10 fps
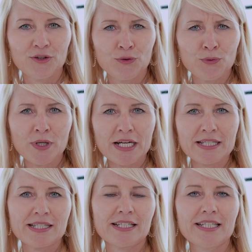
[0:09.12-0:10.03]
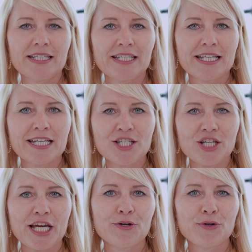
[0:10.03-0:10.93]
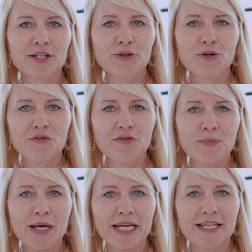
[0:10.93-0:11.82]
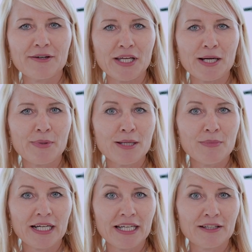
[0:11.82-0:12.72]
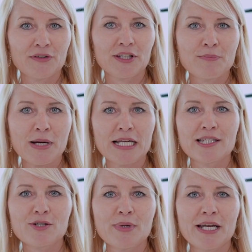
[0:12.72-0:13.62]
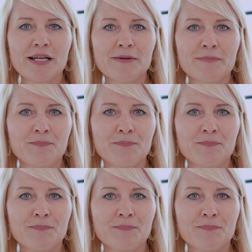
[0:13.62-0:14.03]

du hast die richtige Entscheidung getroffen, ein Gewerbe im Direktvertrieb anzumelden.